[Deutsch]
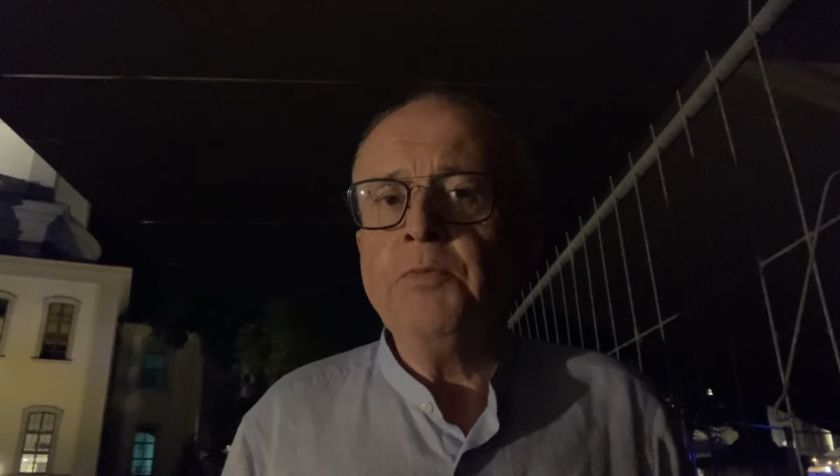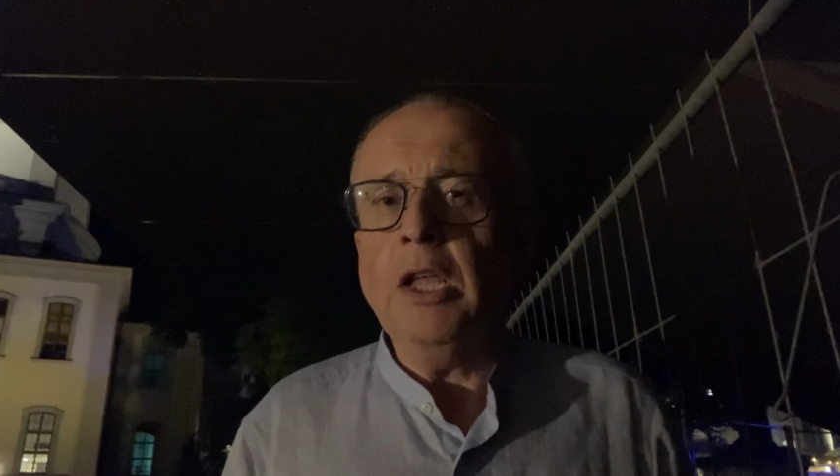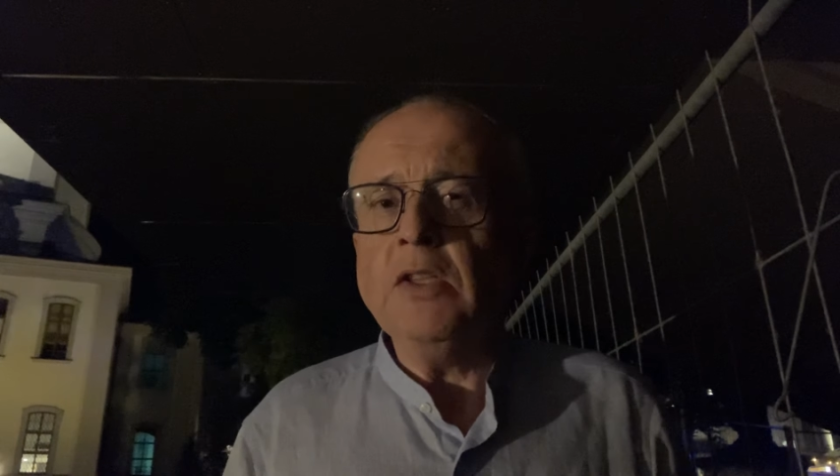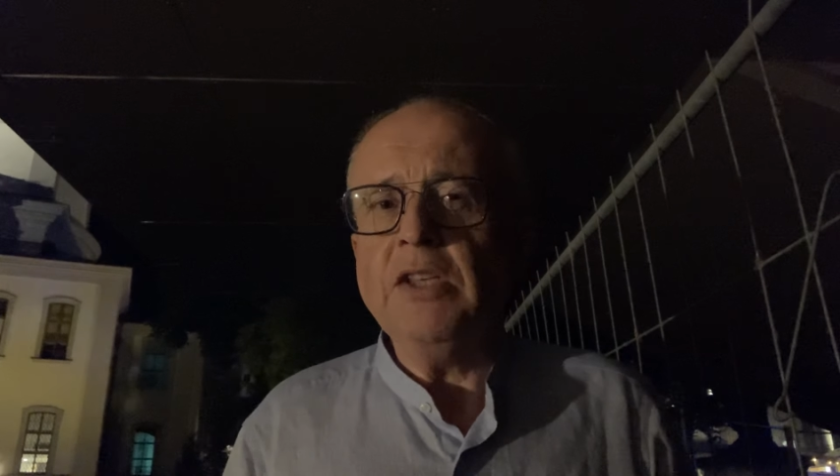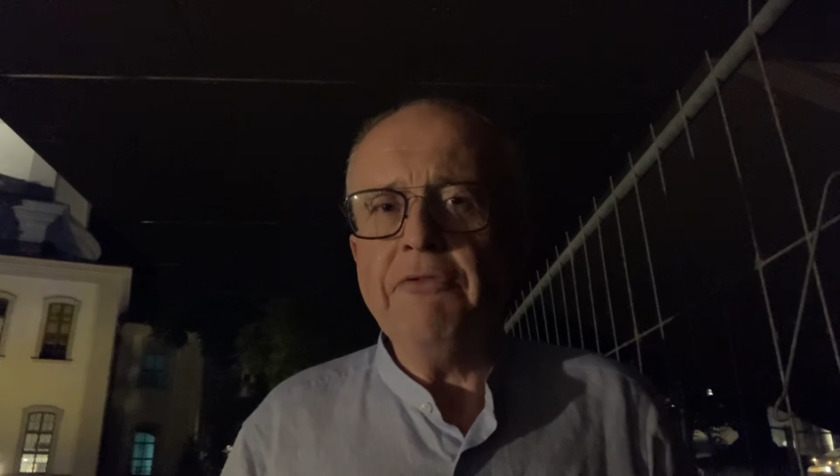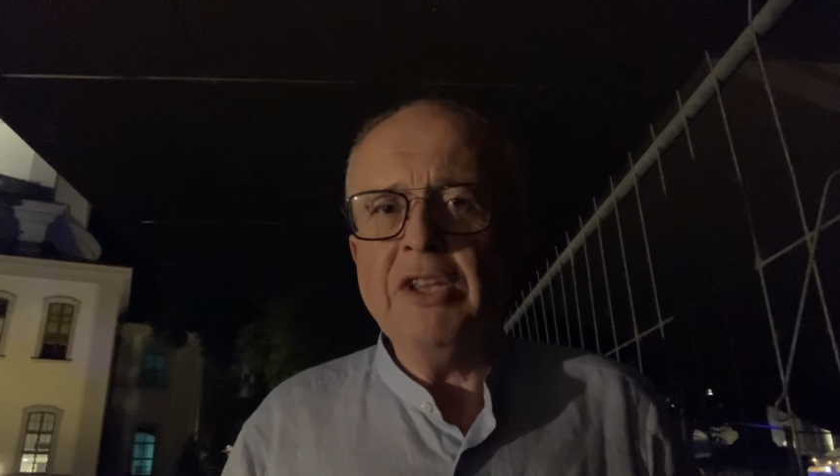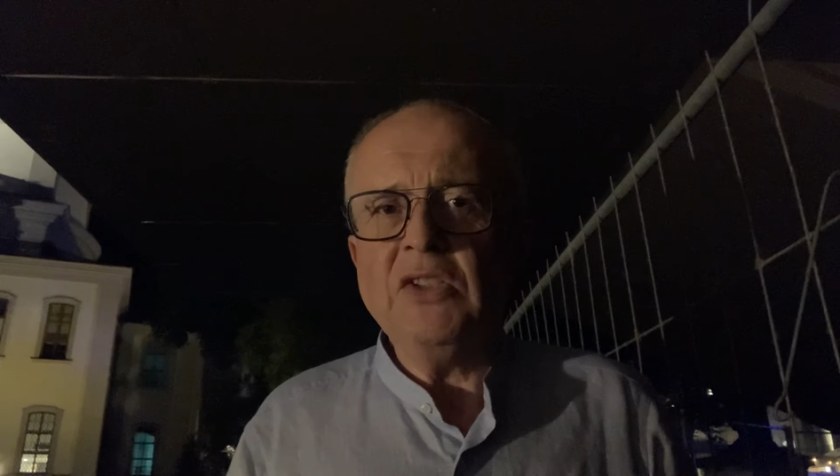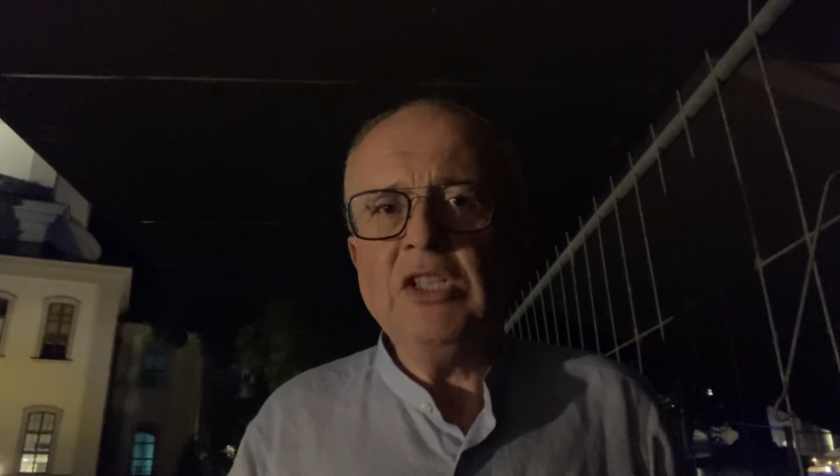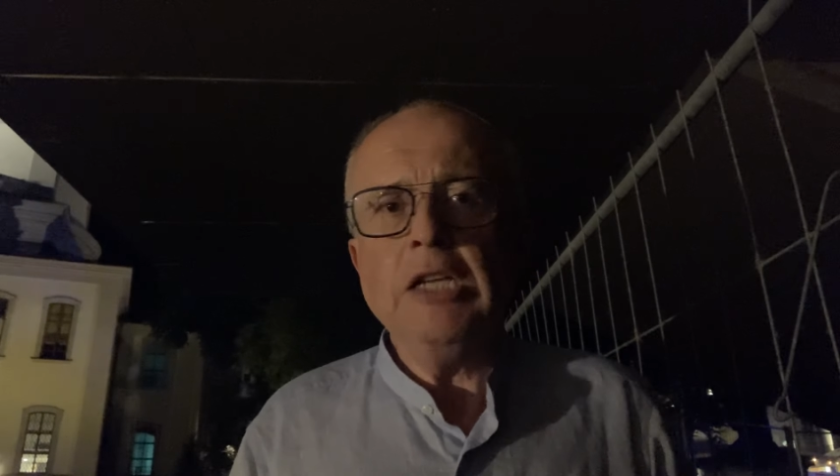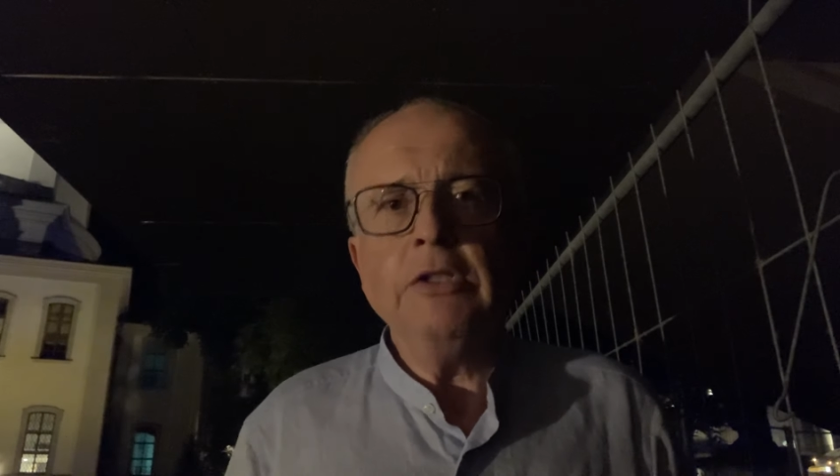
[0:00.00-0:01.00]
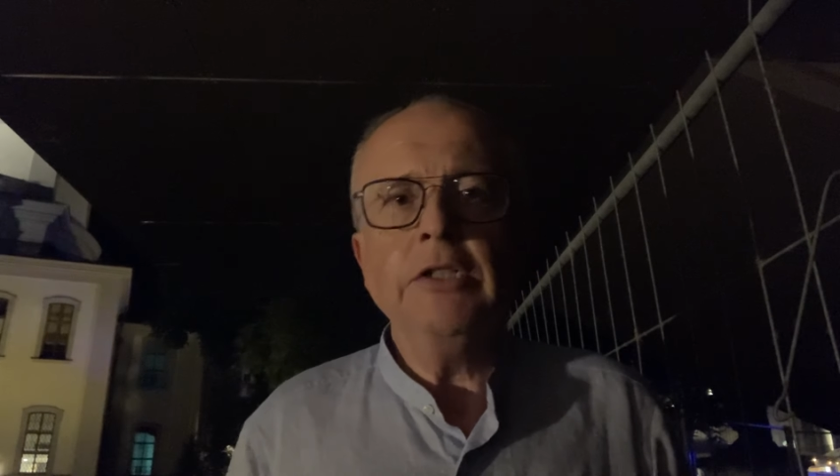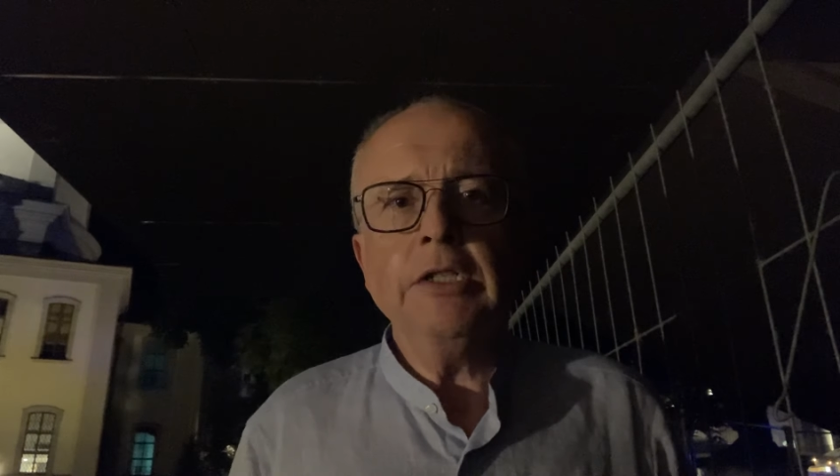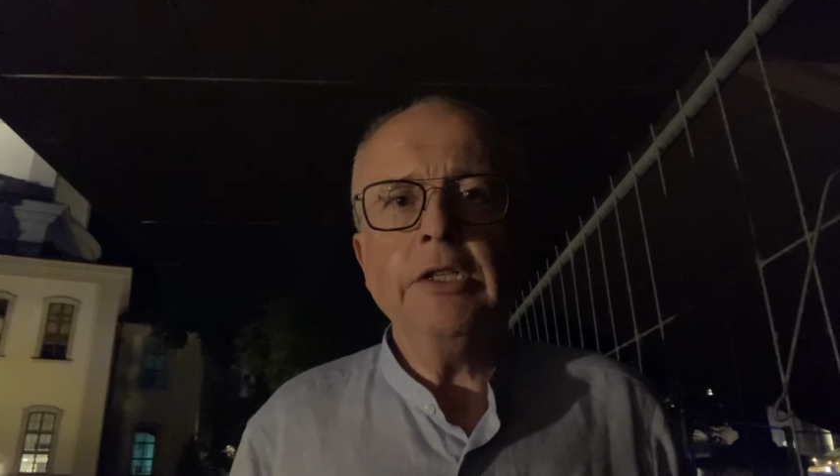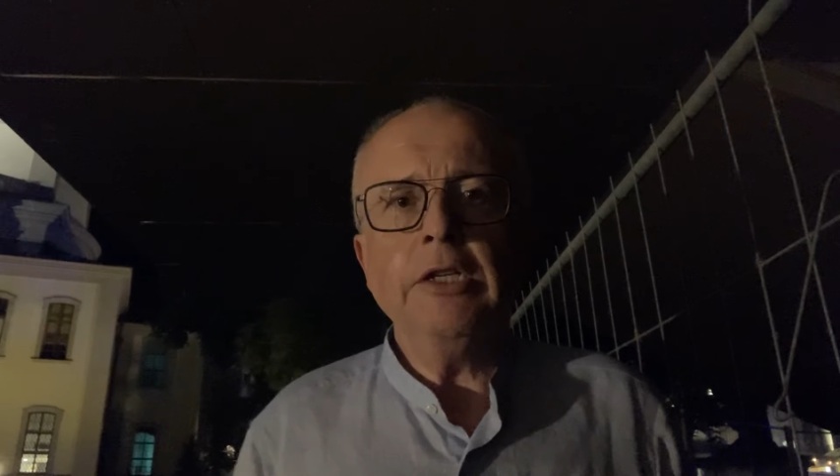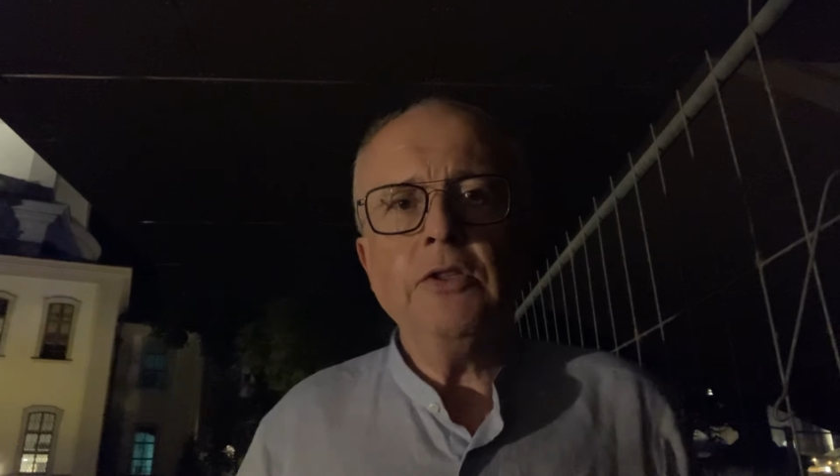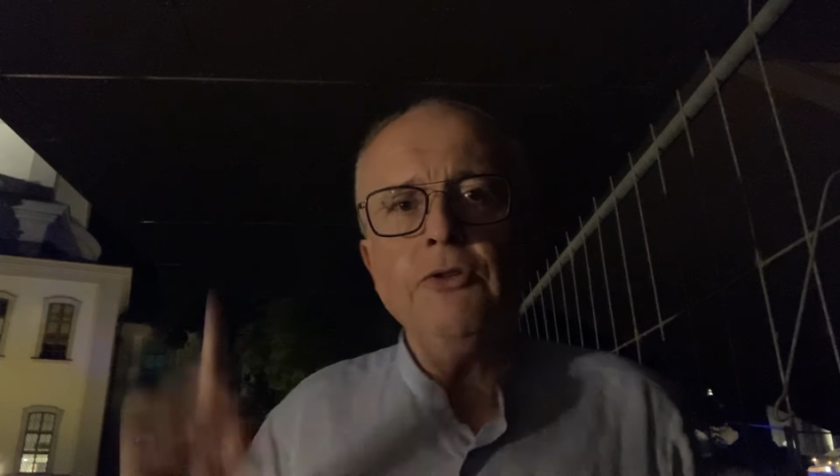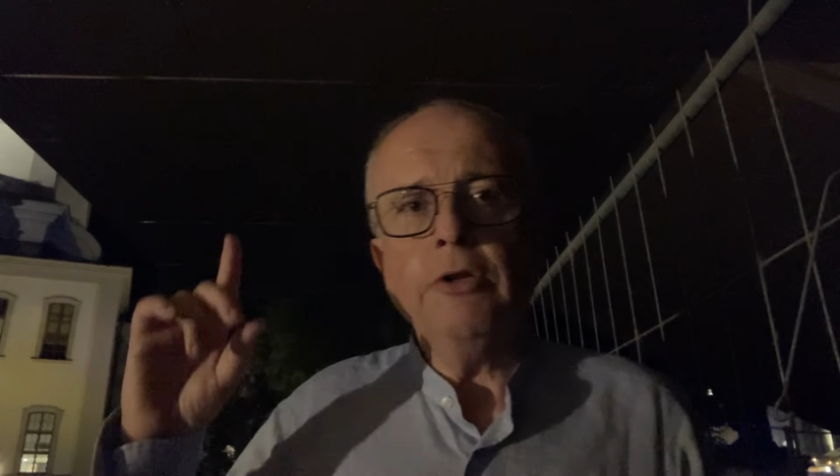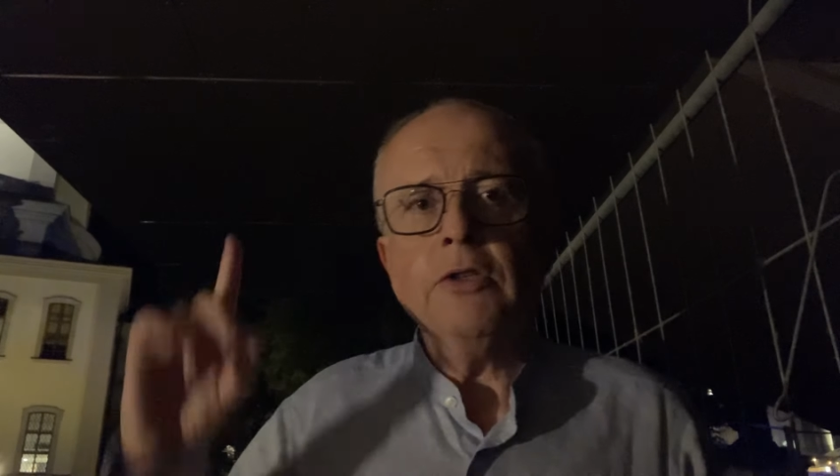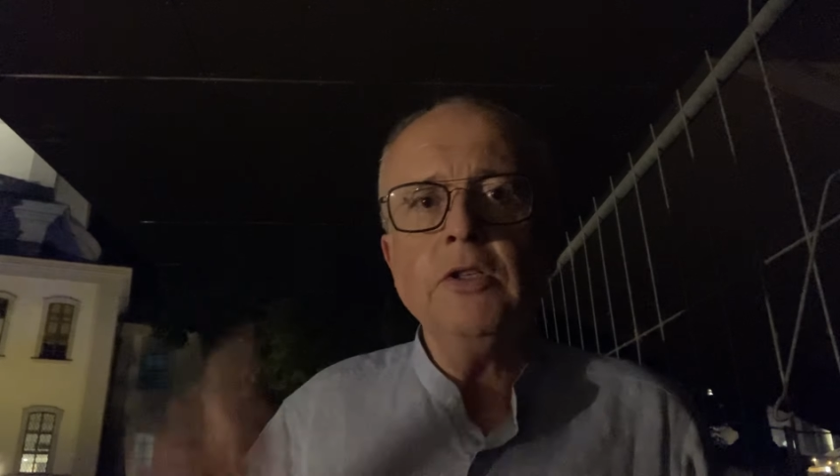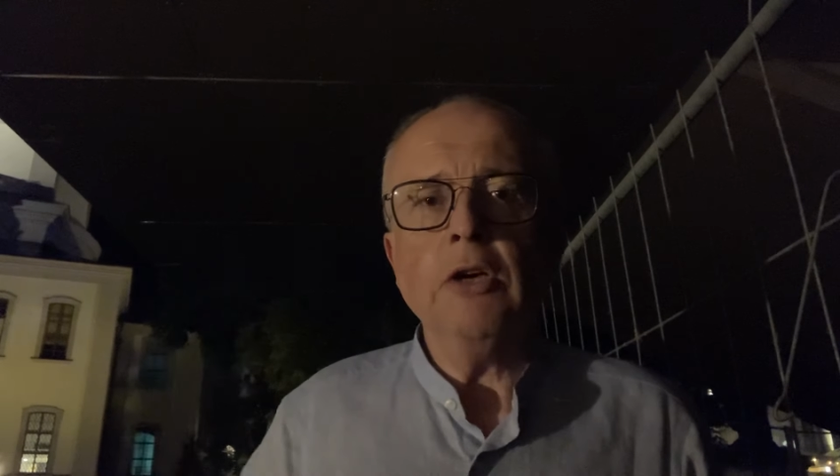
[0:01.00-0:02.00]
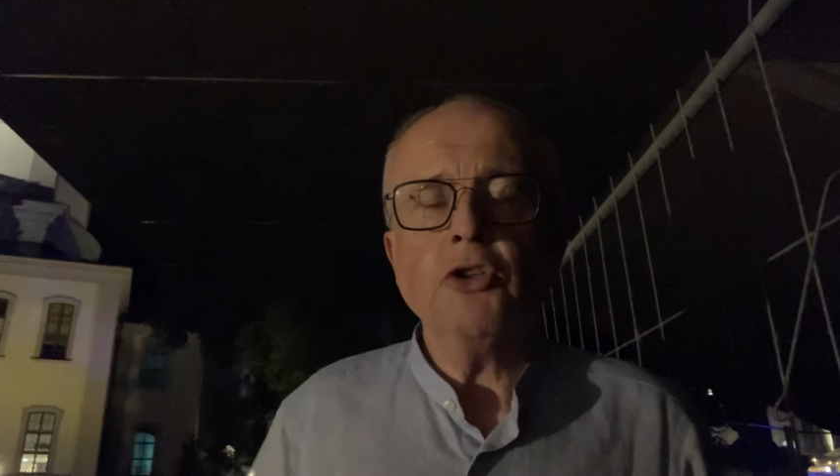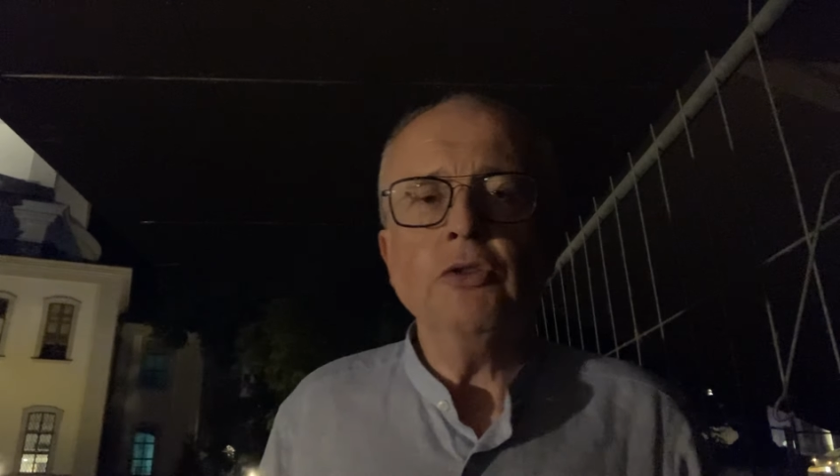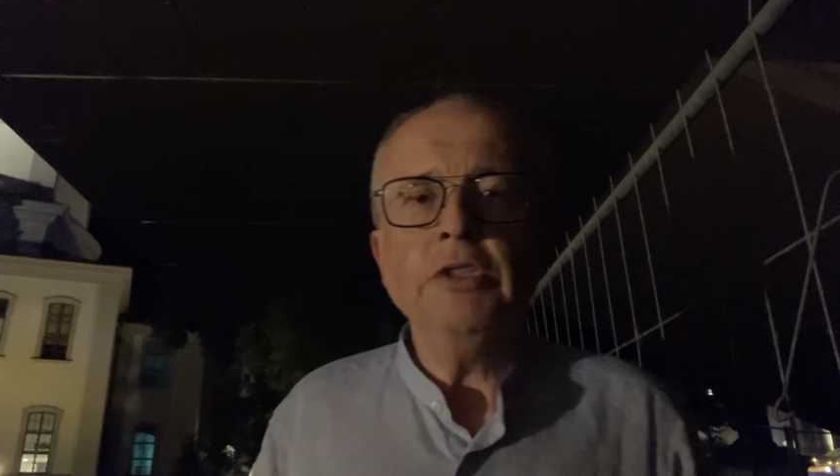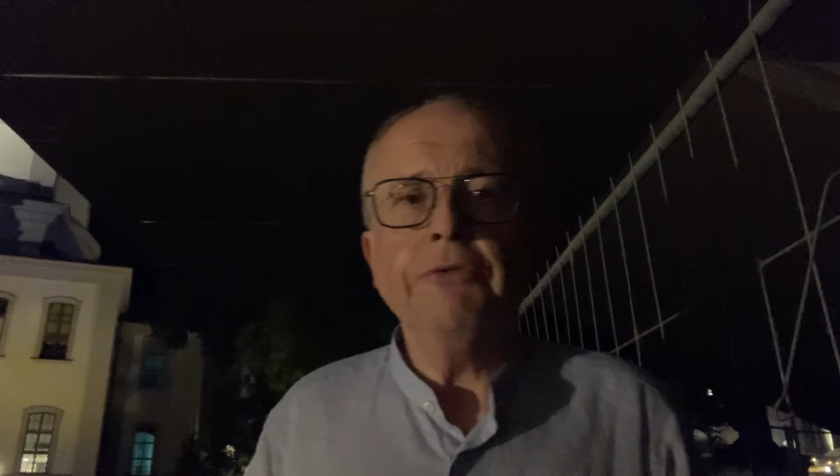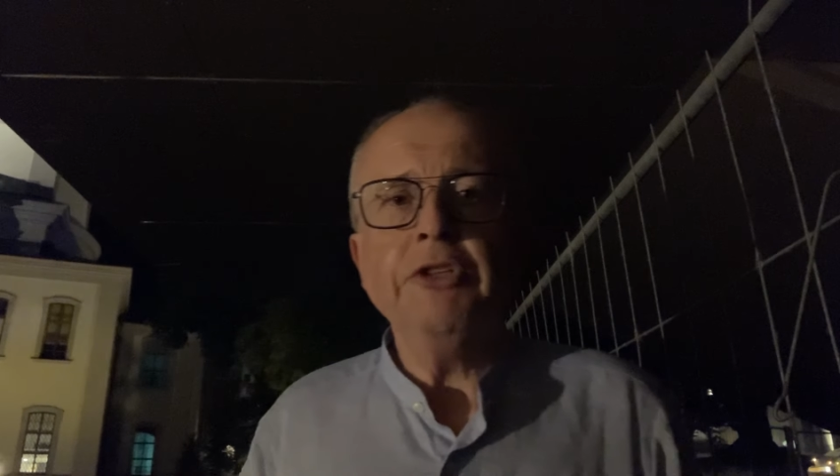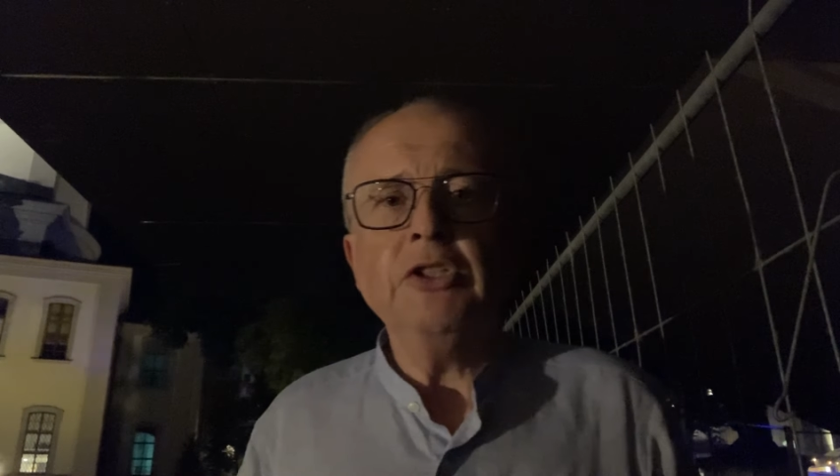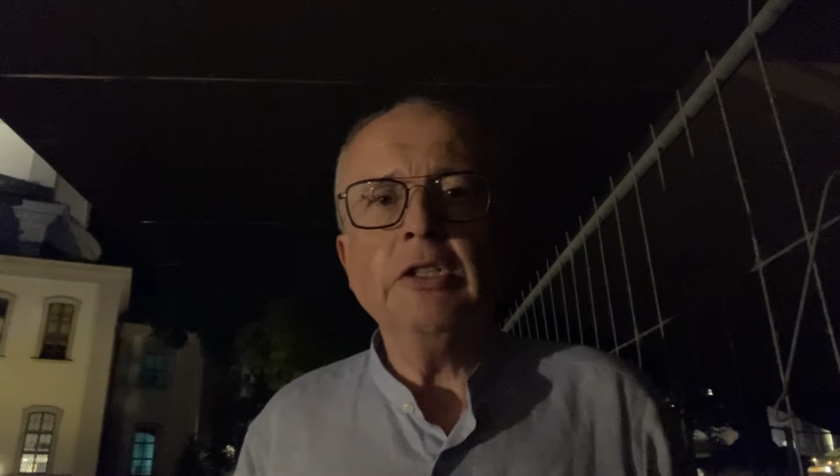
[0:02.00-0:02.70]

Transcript: Ein sehr versierter Dirigent. Sie hören jetzt hier auch schon Gewitter.